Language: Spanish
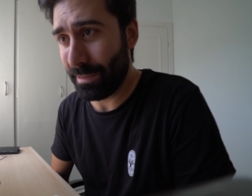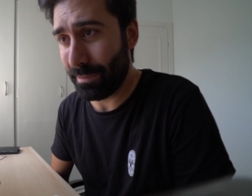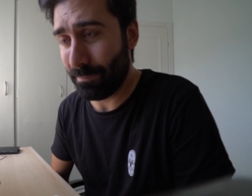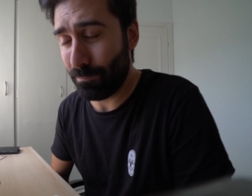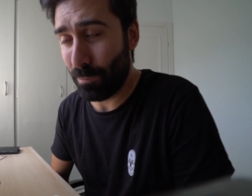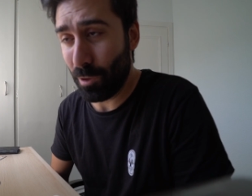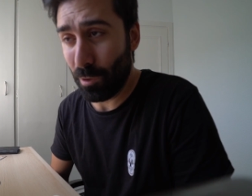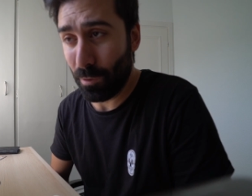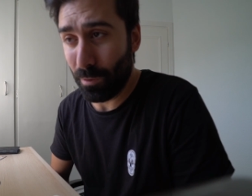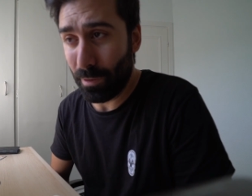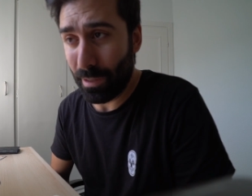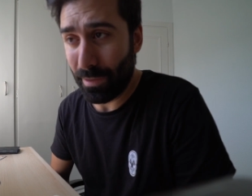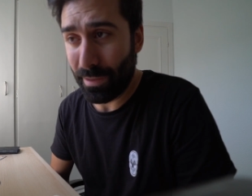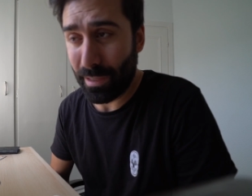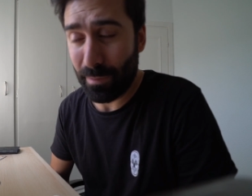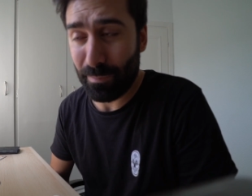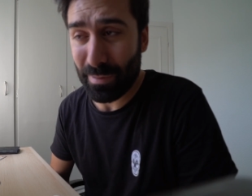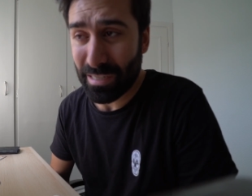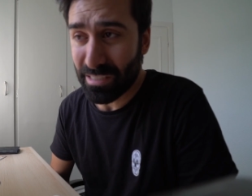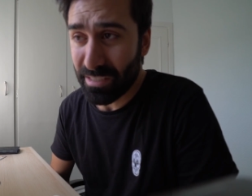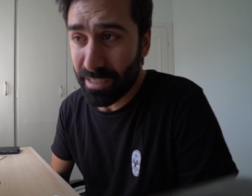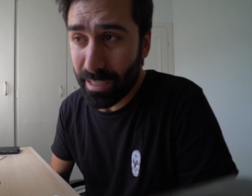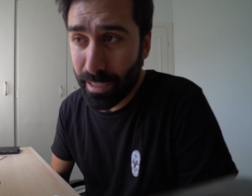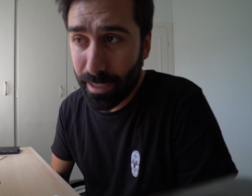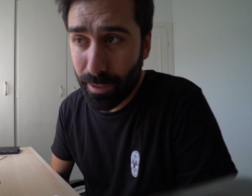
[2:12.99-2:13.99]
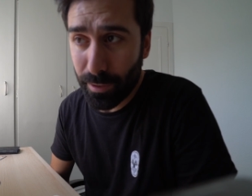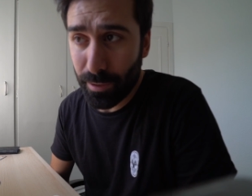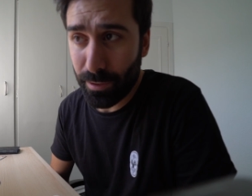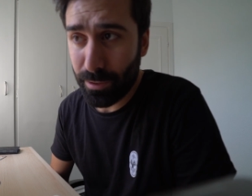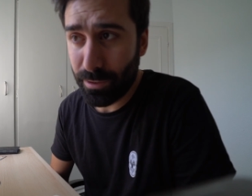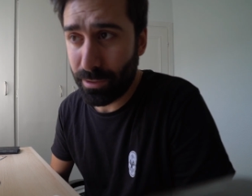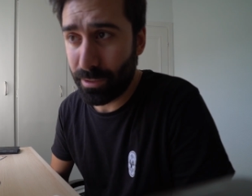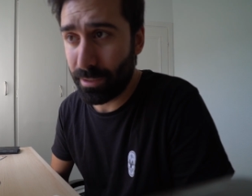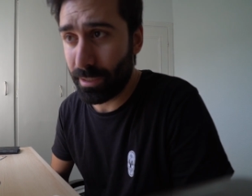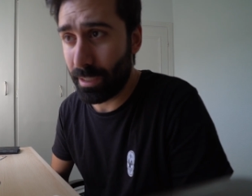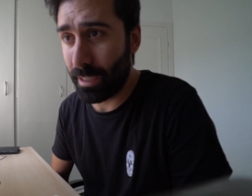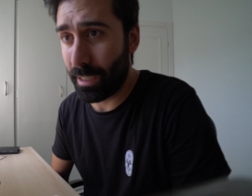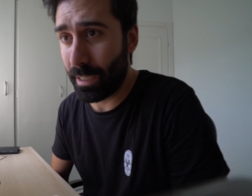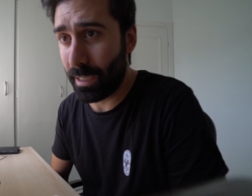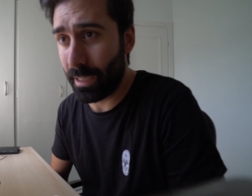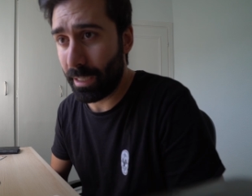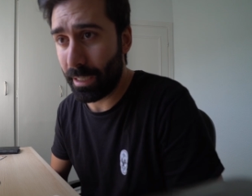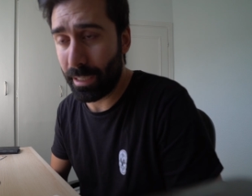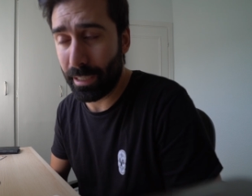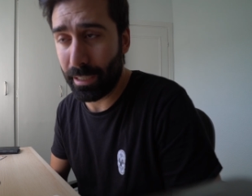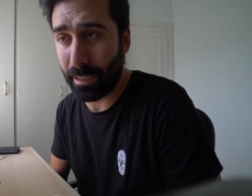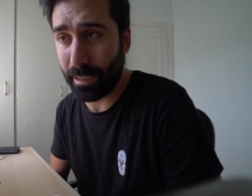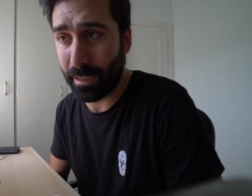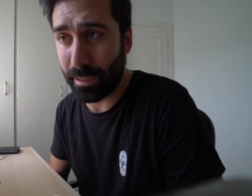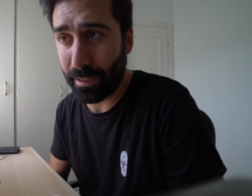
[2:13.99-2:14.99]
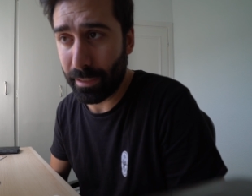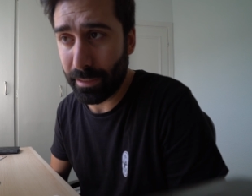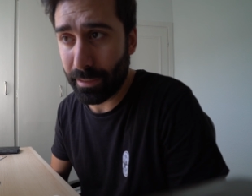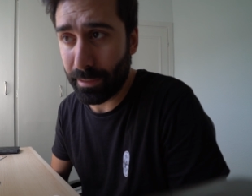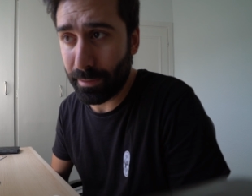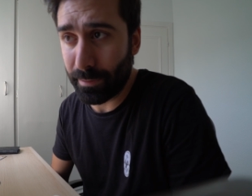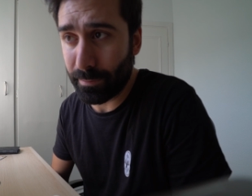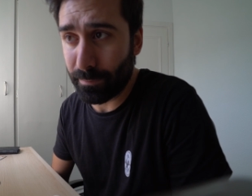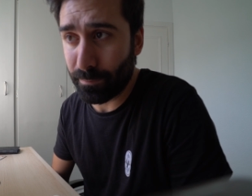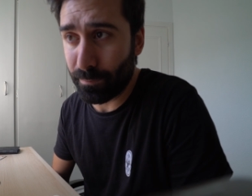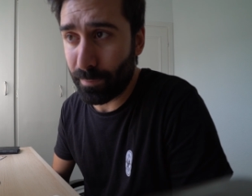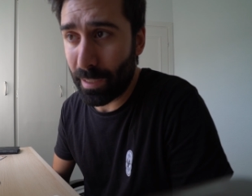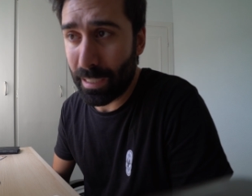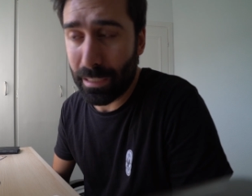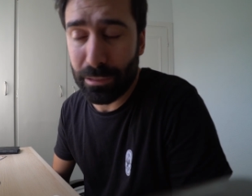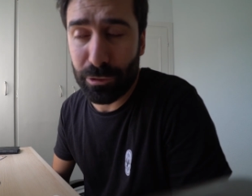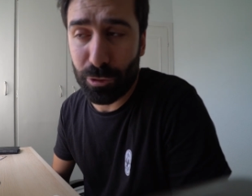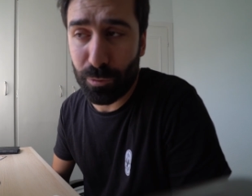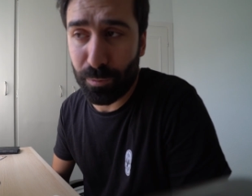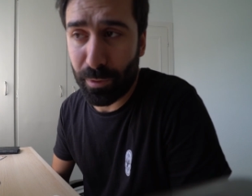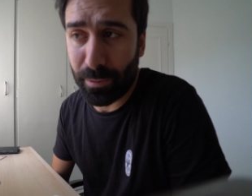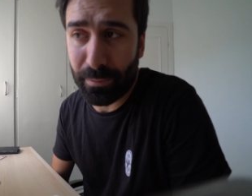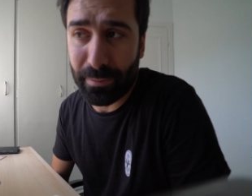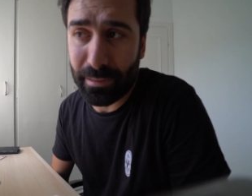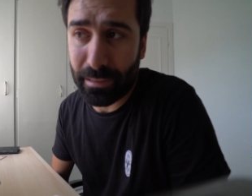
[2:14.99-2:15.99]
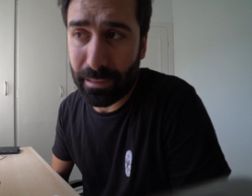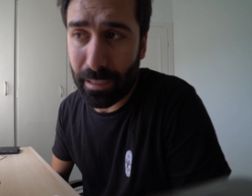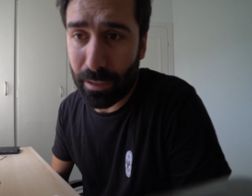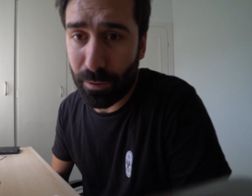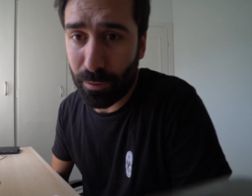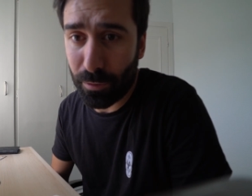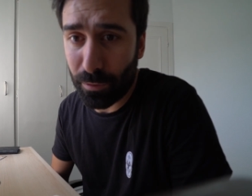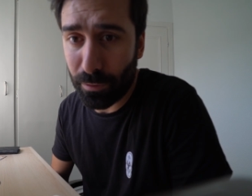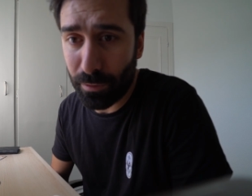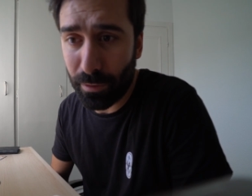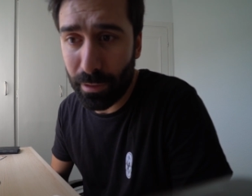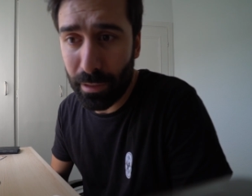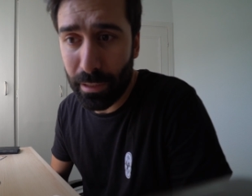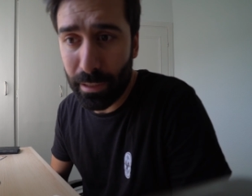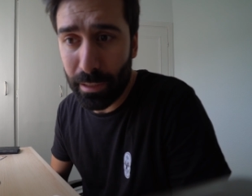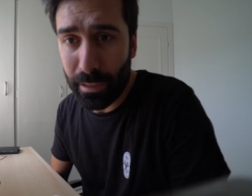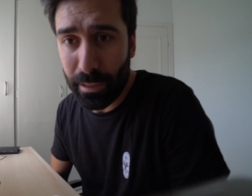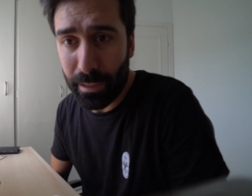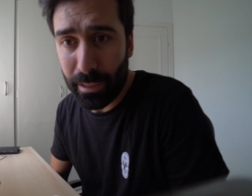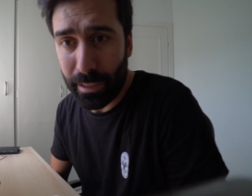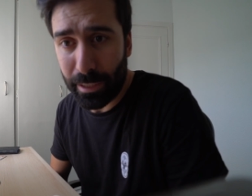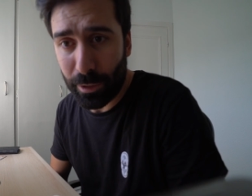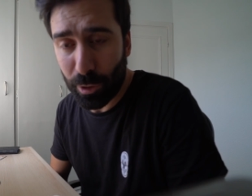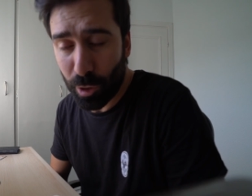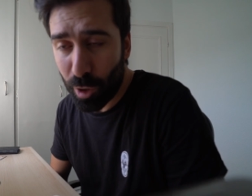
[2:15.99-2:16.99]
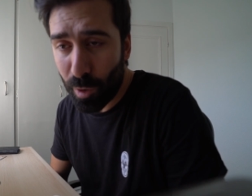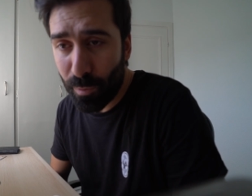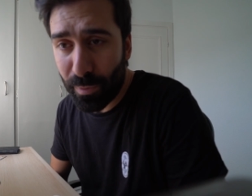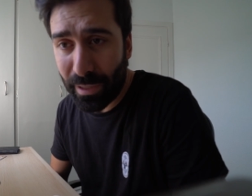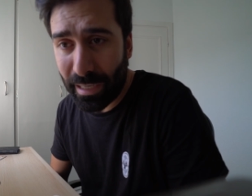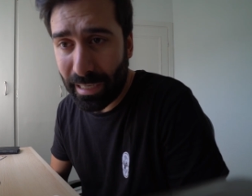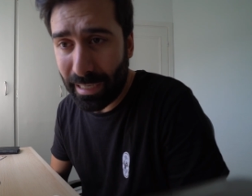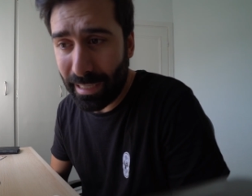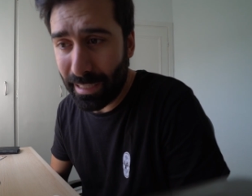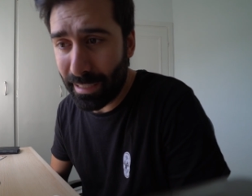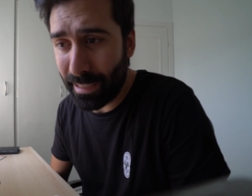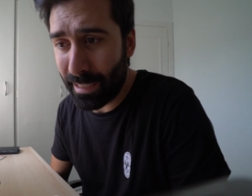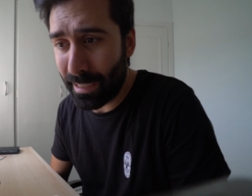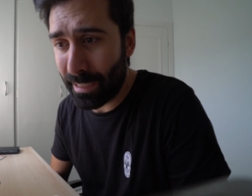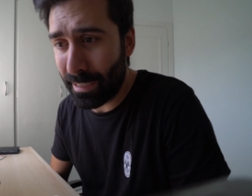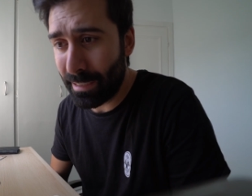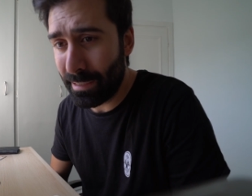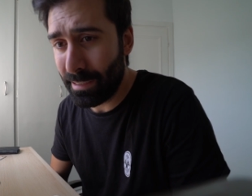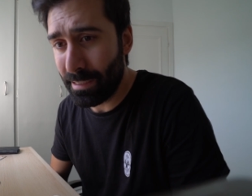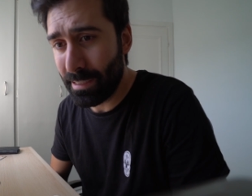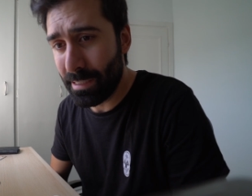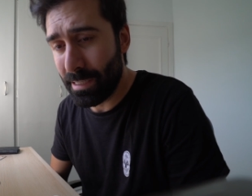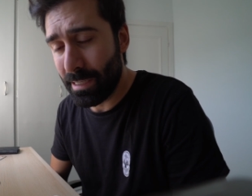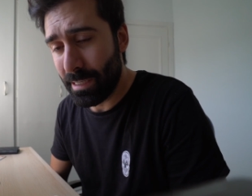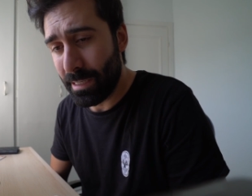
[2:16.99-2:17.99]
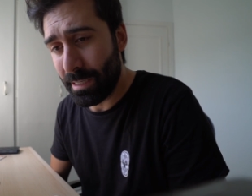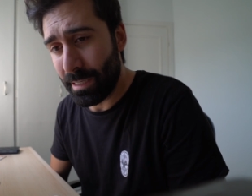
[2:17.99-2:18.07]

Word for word: bueno, a dar paseos, va al supermercado y no compra nada.